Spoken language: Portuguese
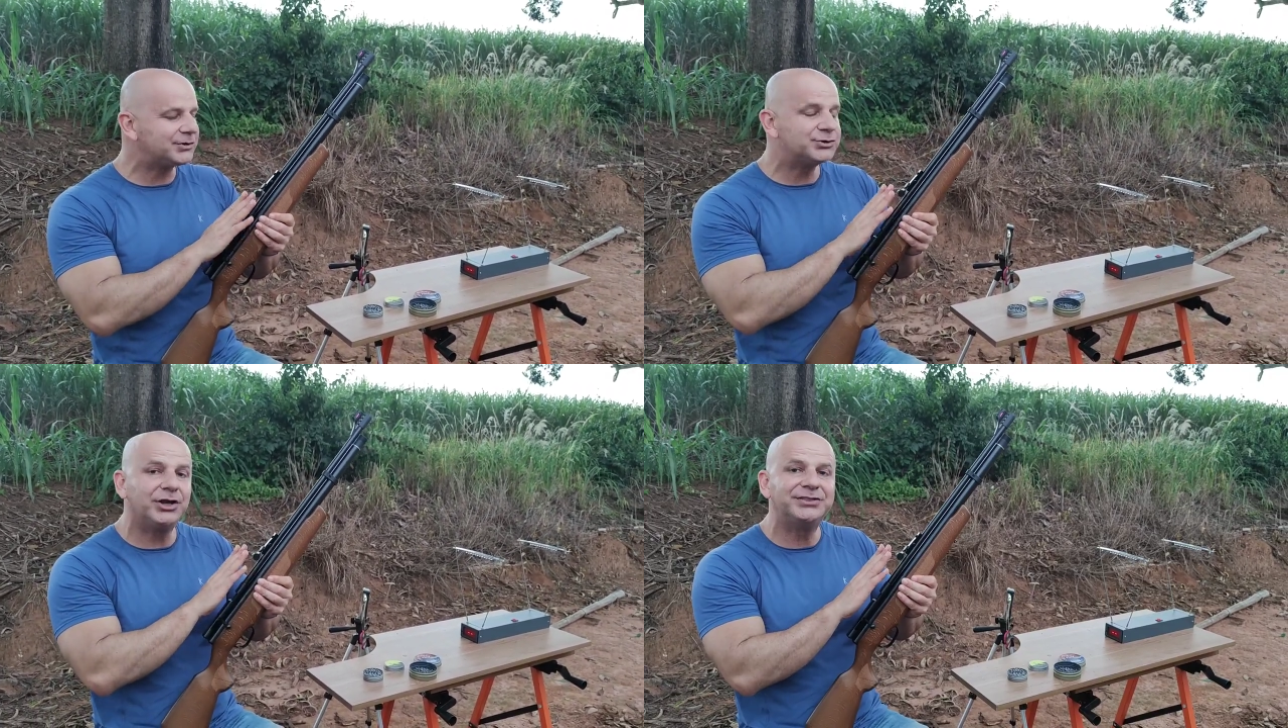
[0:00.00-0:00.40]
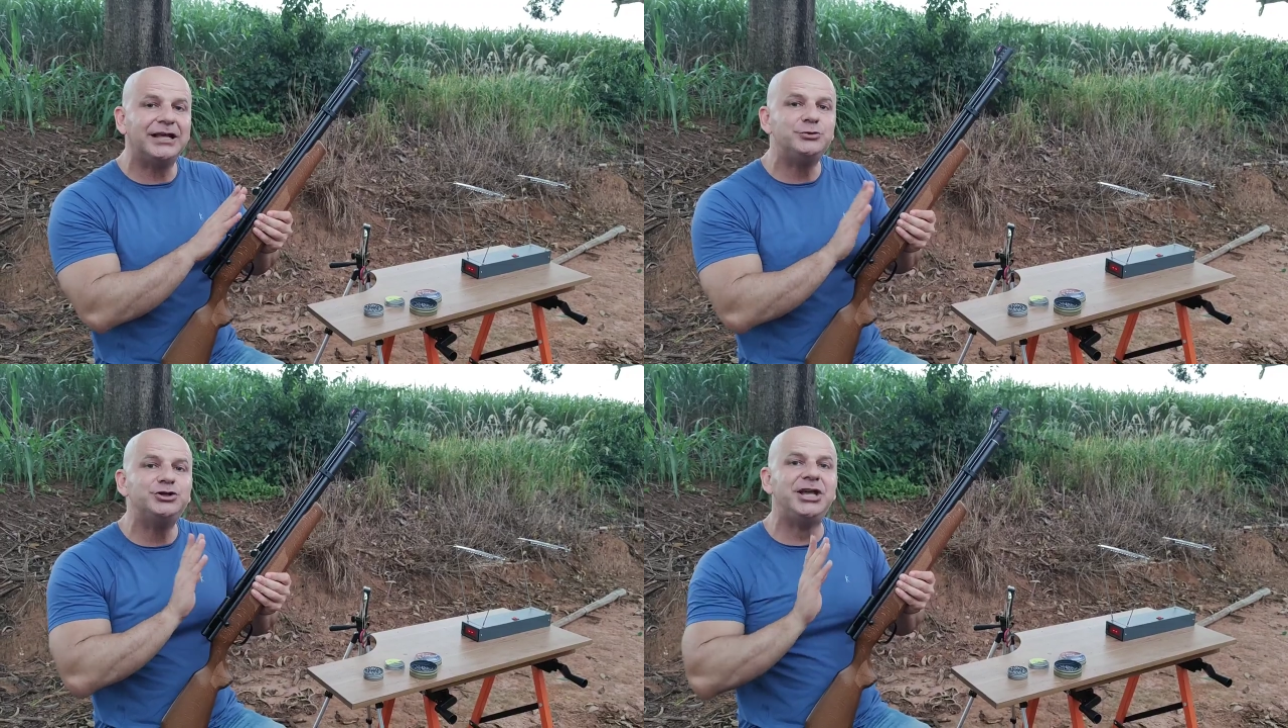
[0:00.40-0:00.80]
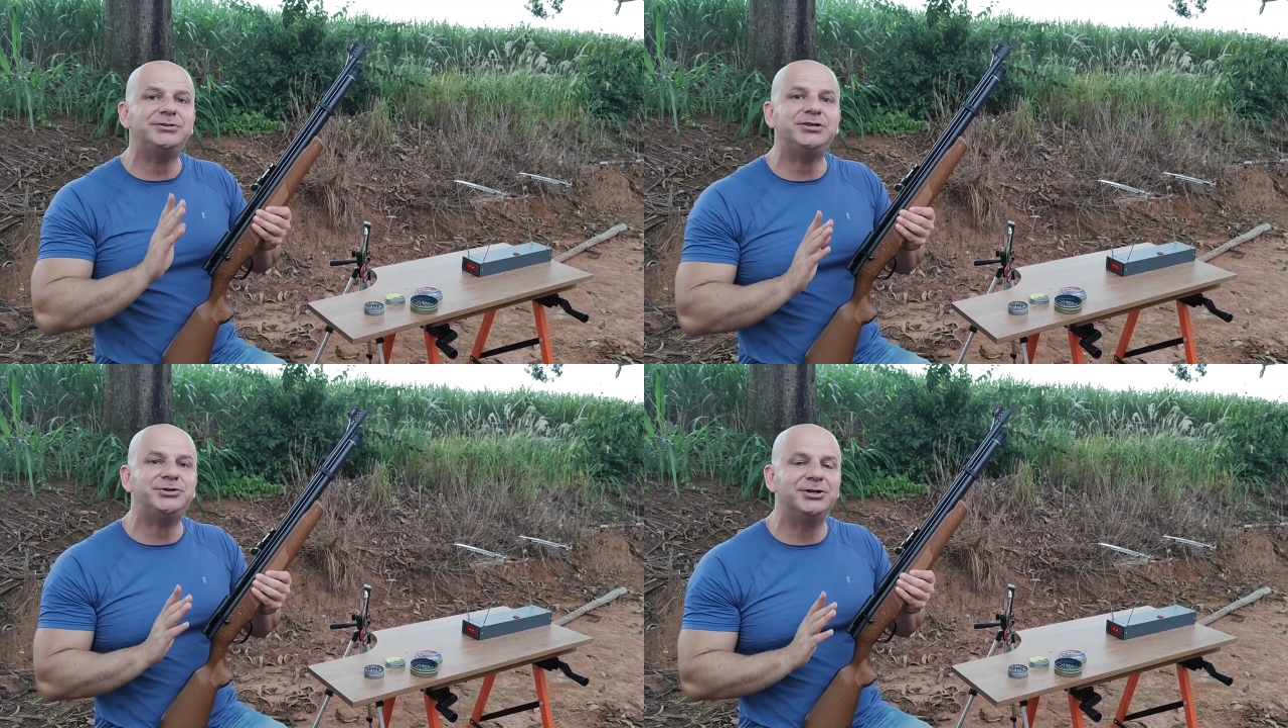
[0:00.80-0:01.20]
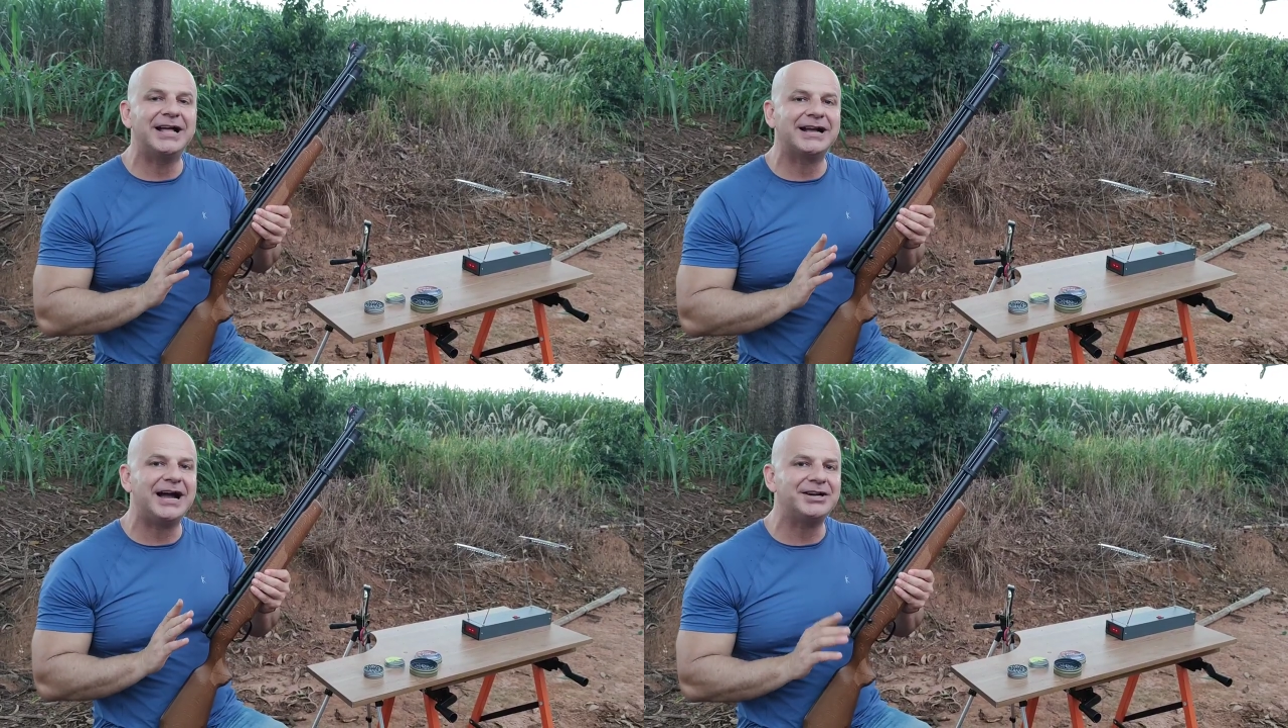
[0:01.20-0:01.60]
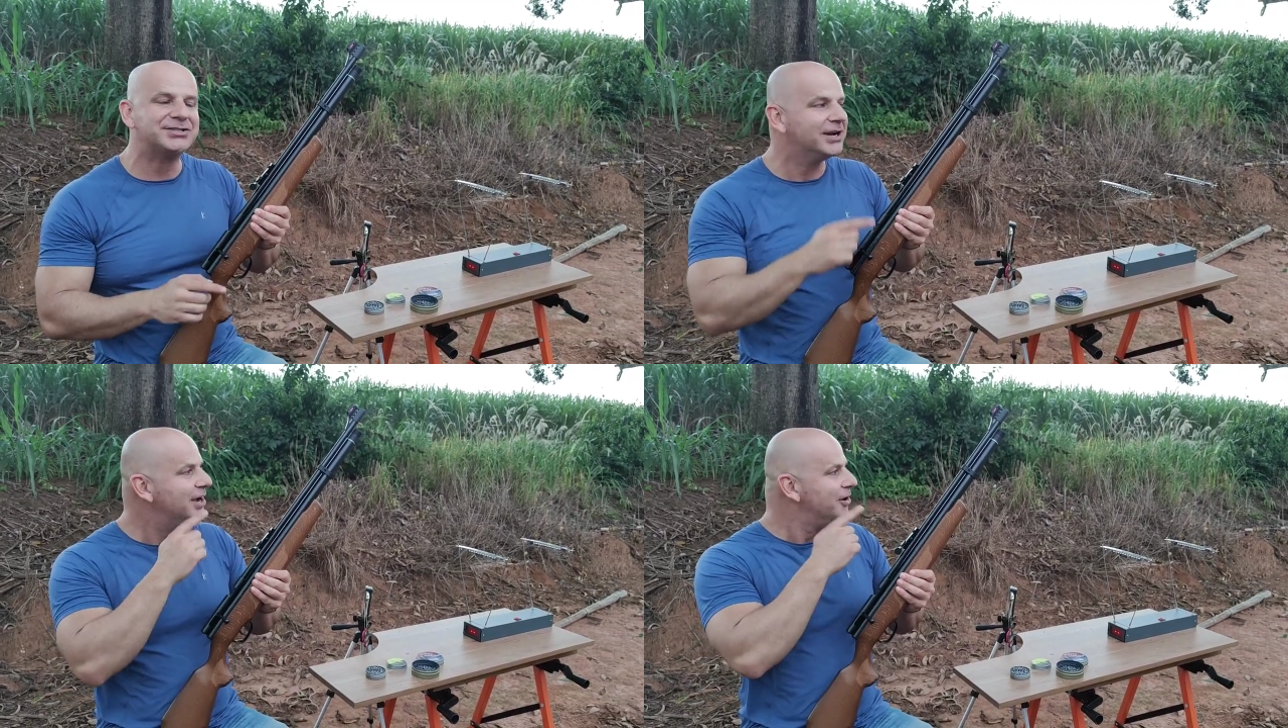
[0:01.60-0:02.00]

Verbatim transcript: Só tá do jeito que tirou da caixa.